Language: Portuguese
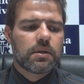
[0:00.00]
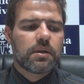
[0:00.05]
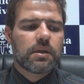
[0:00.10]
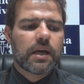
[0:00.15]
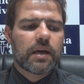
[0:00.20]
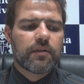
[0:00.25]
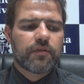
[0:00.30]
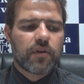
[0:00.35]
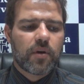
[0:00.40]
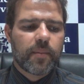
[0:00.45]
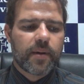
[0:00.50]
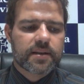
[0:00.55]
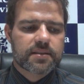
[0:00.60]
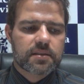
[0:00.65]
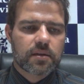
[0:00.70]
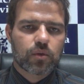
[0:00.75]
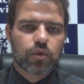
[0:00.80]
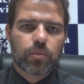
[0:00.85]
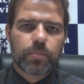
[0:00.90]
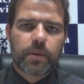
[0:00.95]
E a
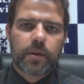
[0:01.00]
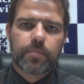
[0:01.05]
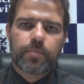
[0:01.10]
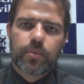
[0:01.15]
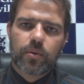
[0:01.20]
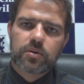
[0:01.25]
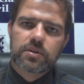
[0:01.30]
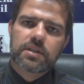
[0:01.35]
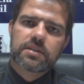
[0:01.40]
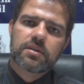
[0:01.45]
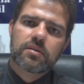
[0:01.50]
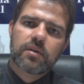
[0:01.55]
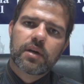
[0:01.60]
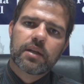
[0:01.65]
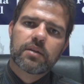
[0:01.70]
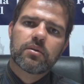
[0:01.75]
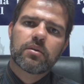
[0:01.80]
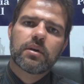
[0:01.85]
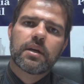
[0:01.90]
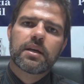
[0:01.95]
informação do prepôs da
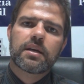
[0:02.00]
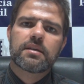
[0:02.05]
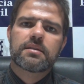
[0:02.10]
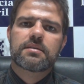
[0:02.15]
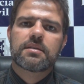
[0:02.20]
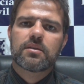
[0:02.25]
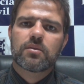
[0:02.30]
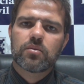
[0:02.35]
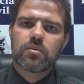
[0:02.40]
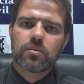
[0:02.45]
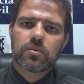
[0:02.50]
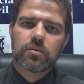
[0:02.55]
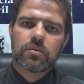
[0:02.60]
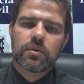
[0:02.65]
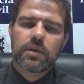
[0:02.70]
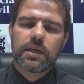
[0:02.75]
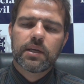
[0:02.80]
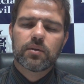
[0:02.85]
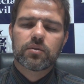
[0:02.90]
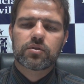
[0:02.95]
seguradora é que,
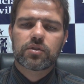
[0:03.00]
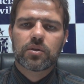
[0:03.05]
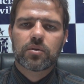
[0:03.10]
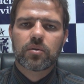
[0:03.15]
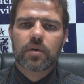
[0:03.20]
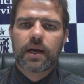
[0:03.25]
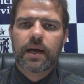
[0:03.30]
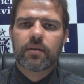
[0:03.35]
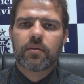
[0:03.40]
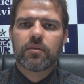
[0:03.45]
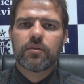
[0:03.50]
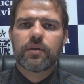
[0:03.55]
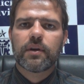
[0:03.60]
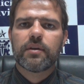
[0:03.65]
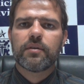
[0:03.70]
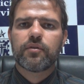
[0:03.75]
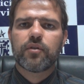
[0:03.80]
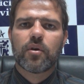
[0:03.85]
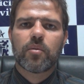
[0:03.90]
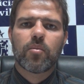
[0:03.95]
segundo ele, o segurado
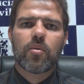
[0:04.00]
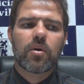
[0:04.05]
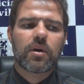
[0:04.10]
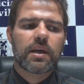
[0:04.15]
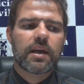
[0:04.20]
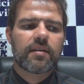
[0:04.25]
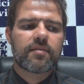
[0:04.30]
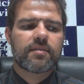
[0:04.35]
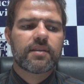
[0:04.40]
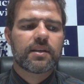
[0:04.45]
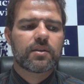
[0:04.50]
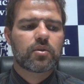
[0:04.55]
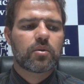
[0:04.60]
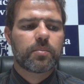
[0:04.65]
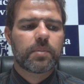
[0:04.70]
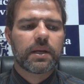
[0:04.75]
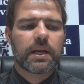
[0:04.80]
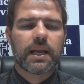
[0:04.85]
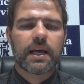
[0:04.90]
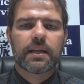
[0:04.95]
informou que havia
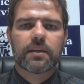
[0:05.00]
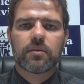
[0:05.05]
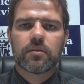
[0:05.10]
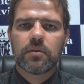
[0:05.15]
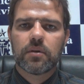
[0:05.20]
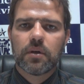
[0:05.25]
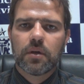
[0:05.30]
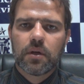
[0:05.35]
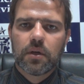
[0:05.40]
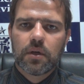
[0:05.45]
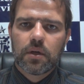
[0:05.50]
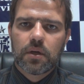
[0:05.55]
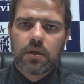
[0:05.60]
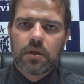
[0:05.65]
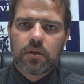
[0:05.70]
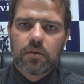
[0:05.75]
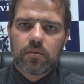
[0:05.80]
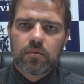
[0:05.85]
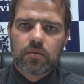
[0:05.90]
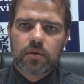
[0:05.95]
atropelado
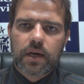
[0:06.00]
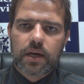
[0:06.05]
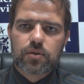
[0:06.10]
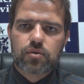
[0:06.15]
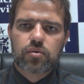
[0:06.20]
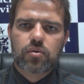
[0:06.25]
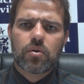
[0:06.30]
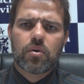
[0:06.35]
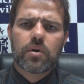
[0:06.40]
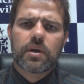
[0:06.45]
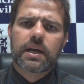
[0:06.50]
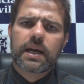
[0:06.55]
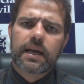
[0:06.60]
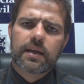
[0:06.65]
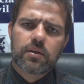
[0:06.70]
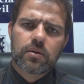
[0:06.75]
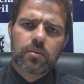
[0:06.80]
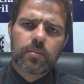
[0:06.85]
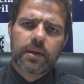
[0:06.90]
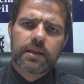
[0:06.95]
um cachorro e
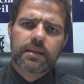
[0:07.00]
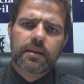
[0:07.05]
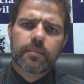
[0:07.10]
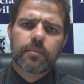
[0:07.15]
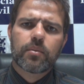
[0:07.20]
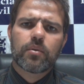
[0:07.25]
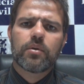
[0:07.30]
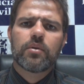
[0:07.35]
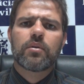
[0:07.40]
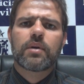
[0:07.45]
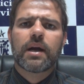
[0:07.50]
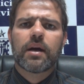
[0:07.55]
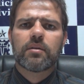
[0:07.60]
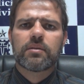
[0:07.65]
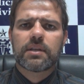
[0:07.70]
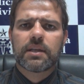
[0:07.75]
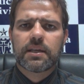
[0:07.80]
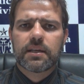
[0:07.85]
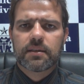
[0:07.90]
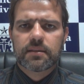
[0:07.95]
caído no mata-burro e o
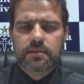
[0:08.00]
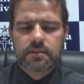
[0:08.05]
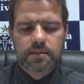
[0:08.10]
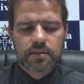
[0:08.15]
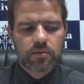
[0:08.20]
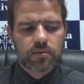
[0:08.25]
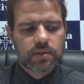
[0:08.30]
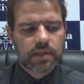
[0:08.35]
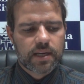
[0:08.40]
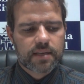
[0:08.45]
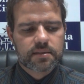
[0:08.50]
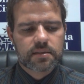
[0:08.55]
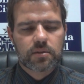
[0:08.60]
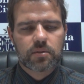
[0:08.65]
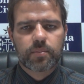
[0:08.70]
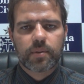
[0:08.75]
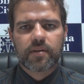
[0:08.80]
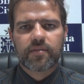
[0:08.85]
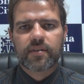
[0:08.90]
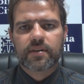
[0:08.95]
carro teria sido
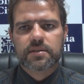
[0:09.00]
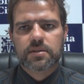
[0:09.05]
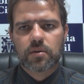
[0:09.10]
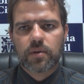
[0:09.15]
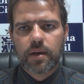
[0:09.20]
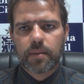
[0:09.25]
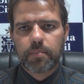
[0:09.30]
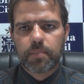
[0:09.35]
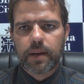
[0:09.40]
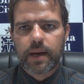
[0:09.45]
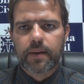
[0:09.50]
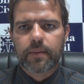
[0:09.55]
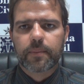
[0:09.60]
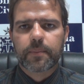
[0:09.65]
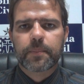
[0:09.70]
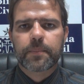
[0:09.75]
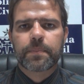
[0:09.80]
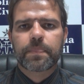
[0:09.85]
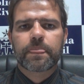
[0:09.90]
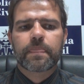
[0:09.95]
trazido para fazer o reparo.
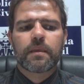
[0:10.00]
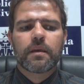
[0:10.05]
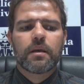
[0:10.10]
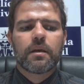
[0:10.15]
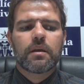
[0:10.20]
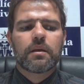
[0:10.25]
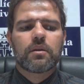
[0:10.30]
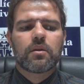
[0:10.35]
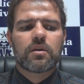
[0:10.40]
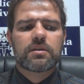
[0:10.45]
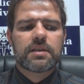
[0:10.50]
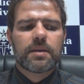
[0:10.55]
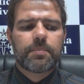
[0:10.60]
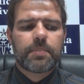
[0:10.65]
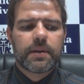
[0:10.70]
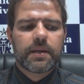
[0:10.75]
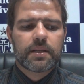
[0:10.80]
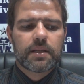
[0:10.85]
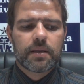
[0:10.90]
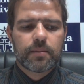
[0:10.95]
Nós
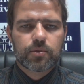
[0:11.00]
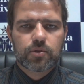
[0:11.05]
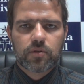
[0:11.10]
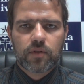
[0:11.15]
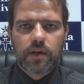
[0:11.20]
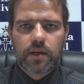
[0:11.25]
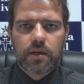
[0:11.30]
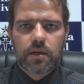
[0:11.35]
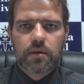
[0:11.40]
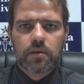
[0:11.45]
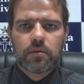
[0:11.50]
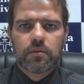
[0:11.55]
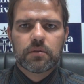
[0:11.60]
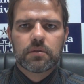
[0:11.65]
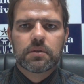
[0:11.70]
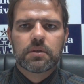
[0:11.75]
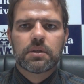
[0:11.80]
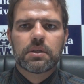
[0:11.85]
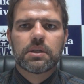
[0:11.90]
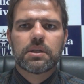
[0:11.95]
apreendemos o
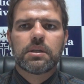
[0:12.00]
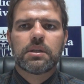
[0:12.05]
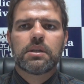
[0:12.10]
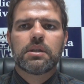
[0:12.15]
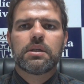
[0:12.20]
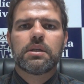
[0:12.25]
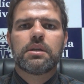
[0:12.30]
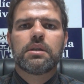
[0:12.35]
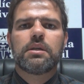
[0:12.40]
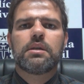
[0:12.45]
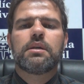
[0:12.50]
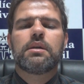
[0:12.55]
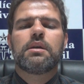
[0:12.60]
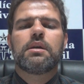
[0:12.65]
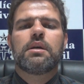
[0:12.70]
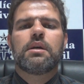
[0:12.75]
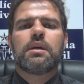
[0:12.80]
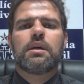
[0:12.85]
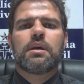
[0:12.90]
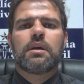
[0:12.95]
veículo e
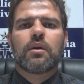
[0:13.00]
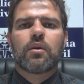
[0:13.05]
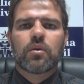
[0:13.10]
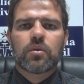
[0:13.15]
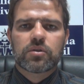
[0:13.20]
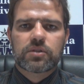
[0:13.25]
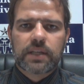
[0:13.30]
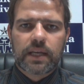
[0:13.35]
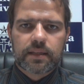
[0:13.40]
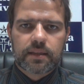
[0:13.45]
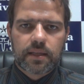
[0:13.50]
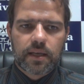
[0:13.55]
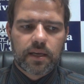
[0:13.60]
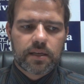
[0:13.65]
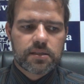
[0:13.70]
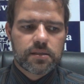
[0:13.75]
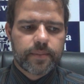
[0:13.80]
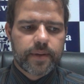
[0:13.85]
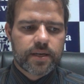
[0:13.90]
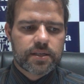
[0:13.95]

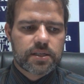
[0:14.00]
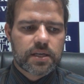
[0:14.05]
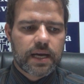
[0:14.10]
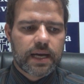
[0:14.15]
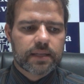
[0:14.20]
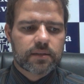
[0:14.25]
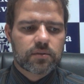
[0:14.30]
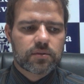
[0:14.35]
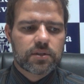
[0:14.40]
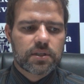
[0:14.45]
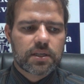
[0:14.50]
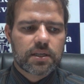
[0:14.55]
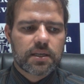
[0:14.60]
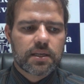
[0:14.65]
constatei de imediato de